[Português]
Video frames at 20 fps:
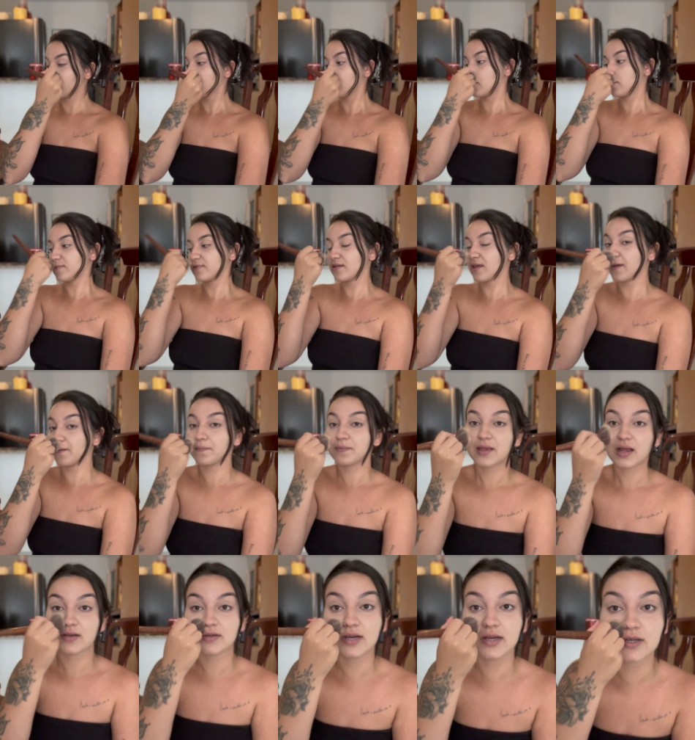Não sei.
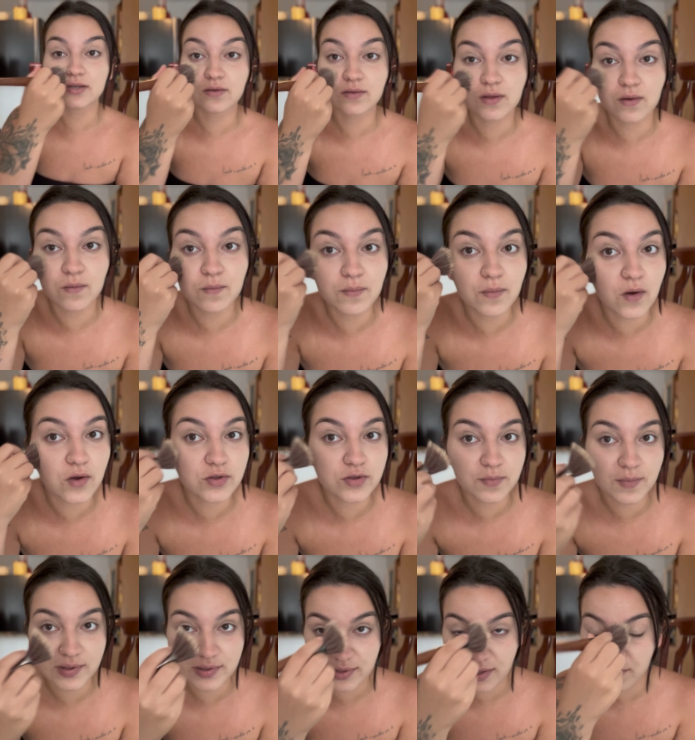Gente, eu não posso
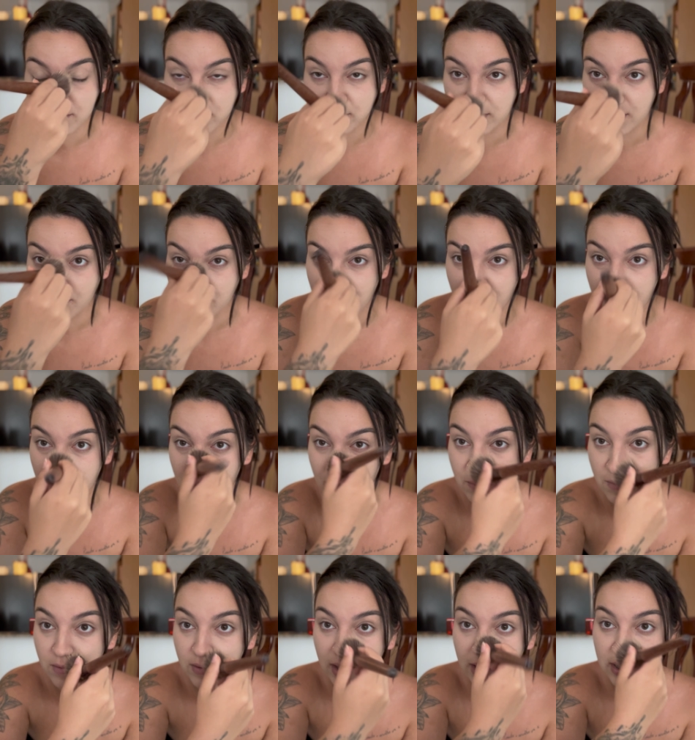passar muita make no
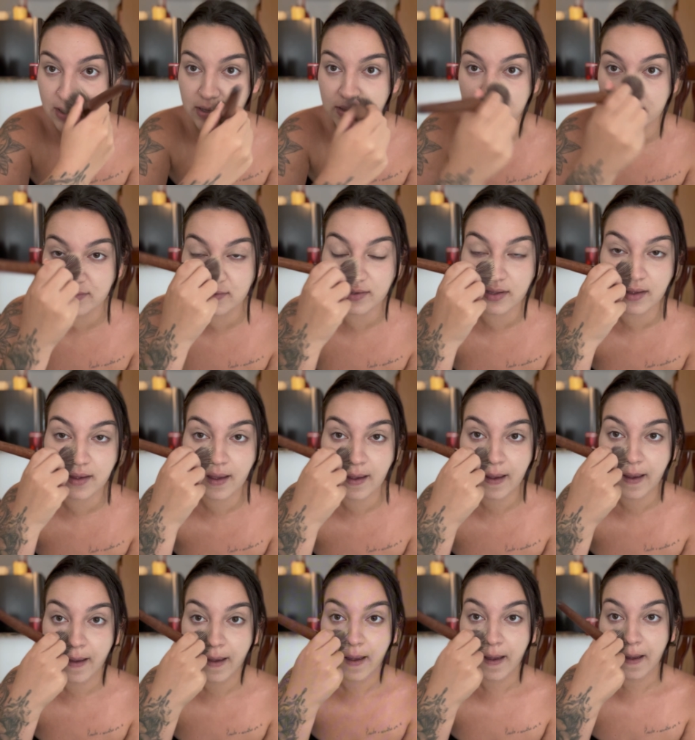meu nariz,
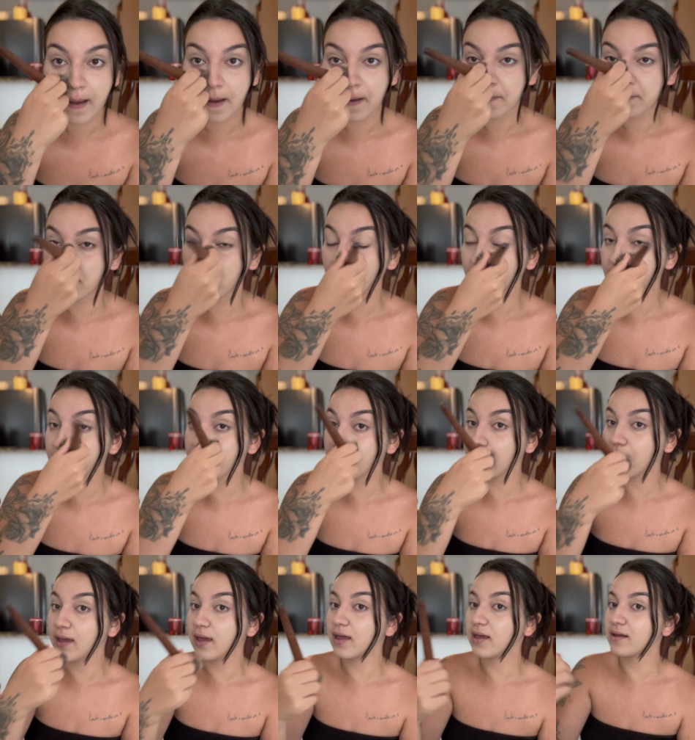
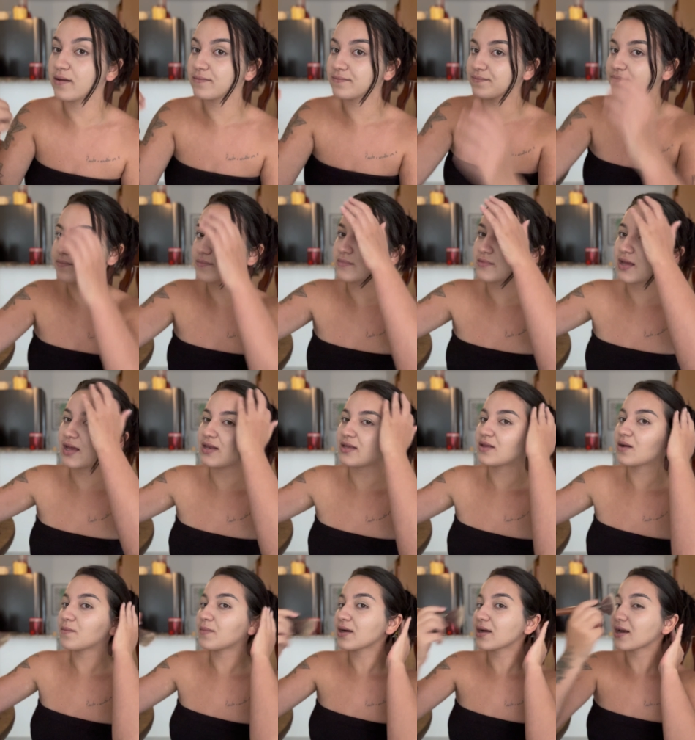porque ele
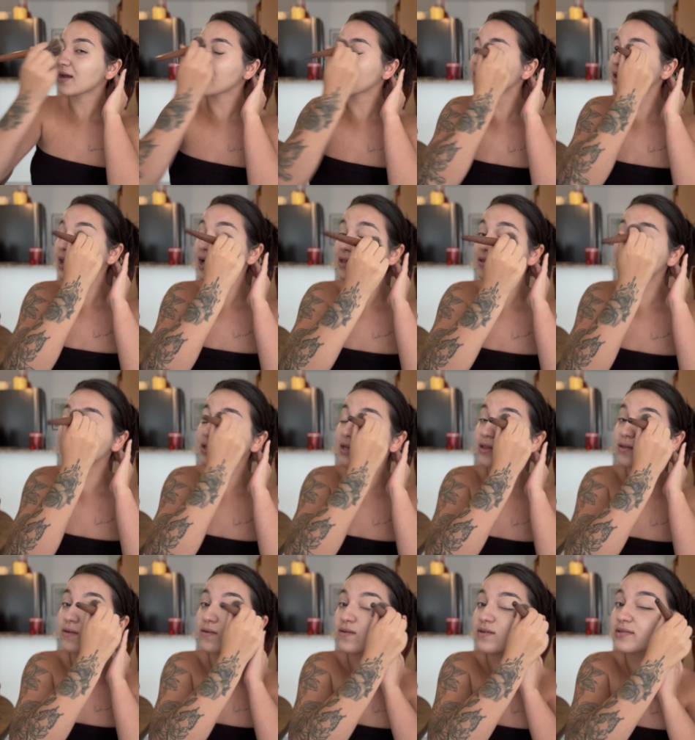dá uma craquelada. Eu
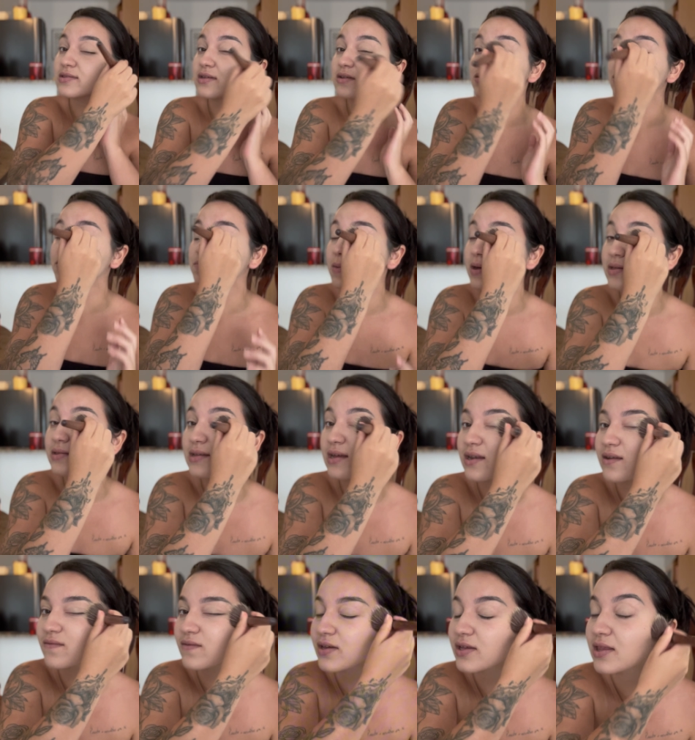nem tô gostando de passar,
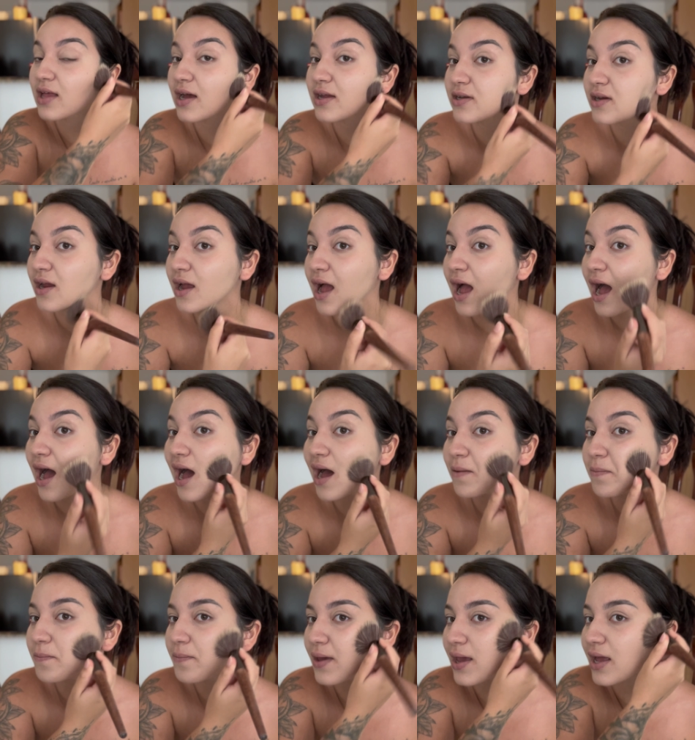na verdade. A
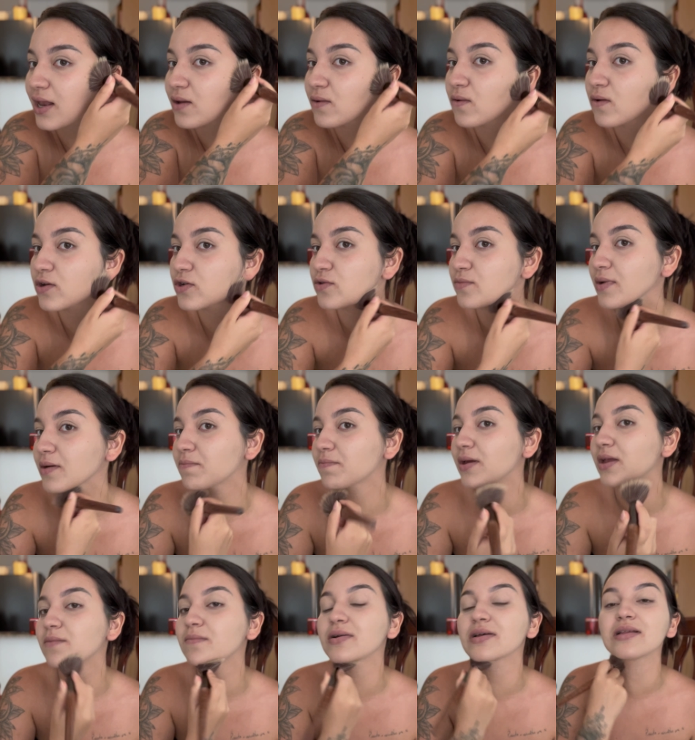pele, eu gosto de uma
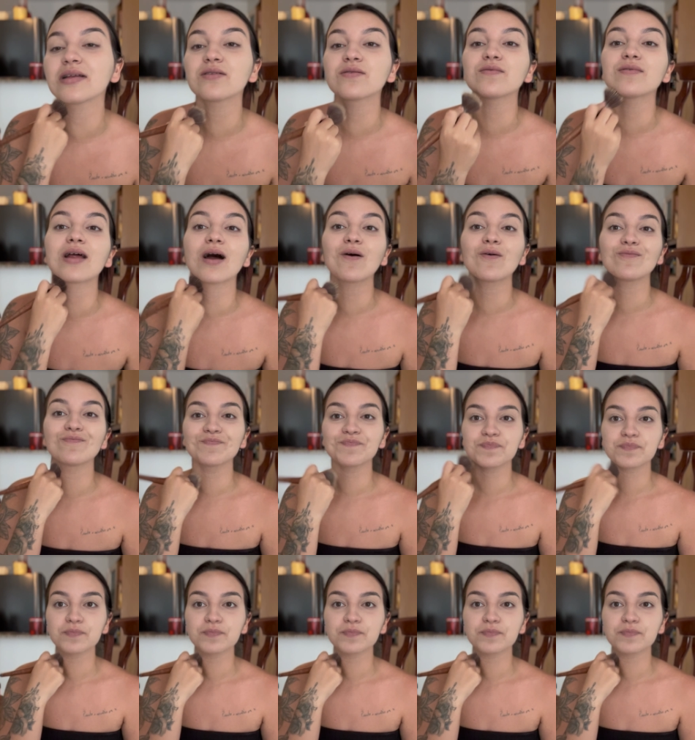pele mais natural.